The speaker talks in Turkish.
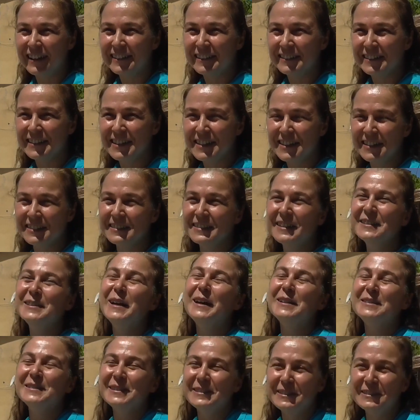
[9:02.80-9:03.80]
tarhanasını da
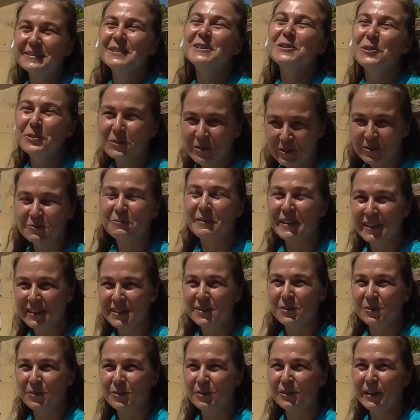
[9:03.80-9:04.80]
yanlarında götürmek
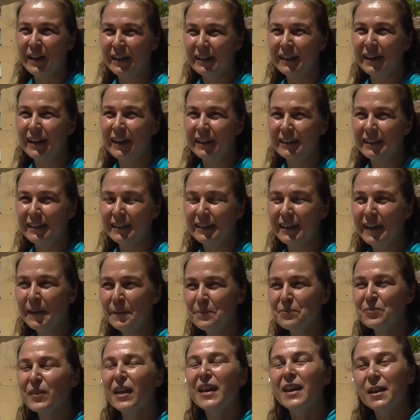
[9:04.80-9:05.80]
istiyorlar
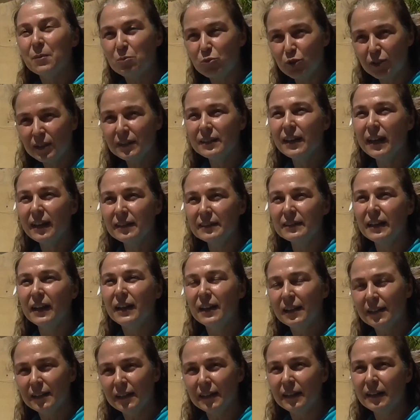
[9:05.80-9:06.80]
haliyle. Buradan
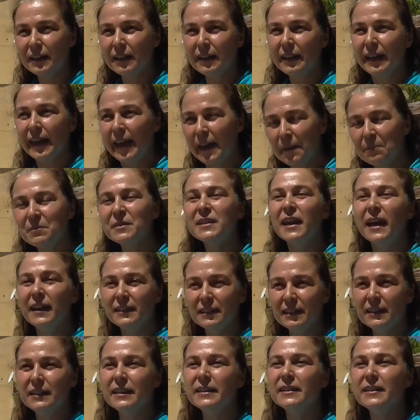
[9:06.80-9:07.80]
da e, hem
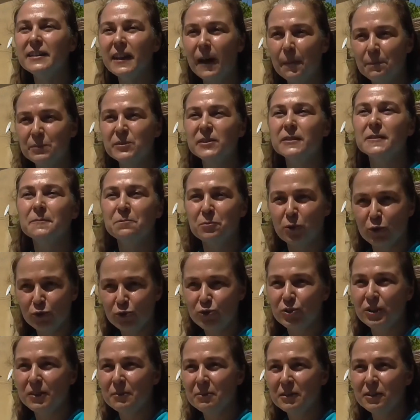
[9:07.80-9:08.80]
kendileri yaptırıp
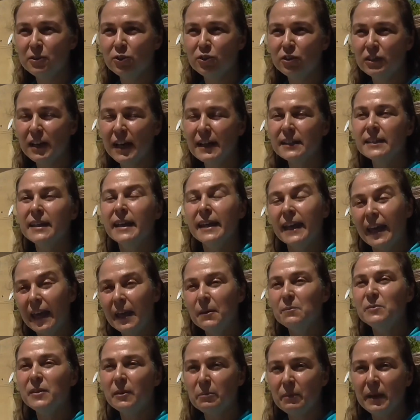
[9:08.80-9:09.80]
götürebiliyorlar.
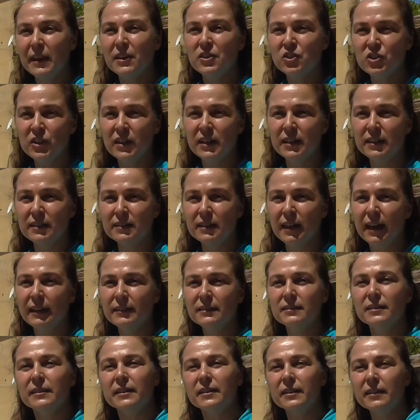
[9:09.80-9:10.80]
Hem de
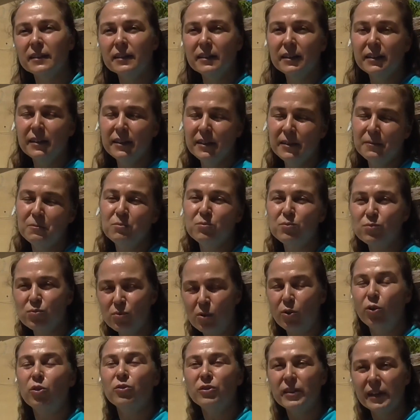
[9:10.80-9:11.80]
Beyşehir'den e,
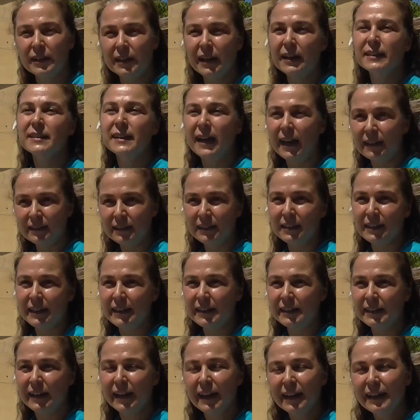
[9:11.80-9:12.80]
onlara
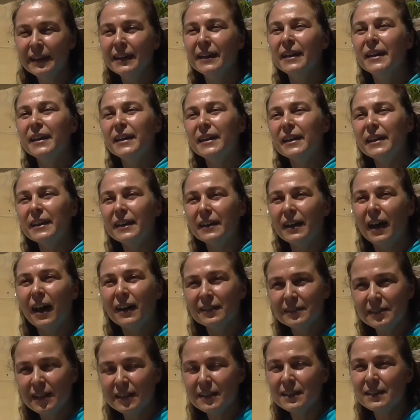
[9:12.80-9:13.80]
kendilerine e,
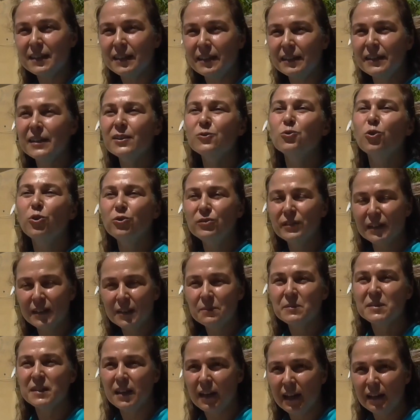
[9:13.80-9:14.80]
adreslerine
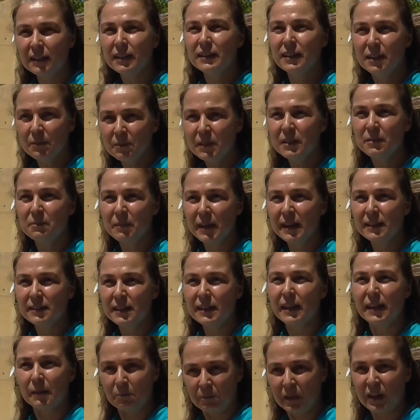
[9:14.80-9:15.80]
gönderim
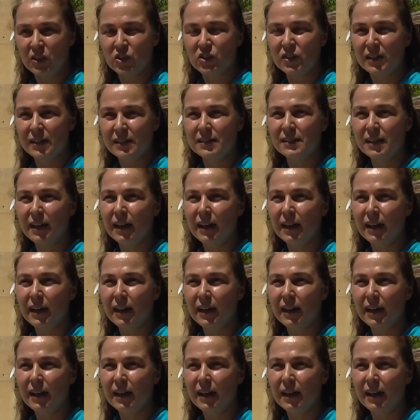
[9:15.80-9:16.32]
sağlanabilmekte Beyşehir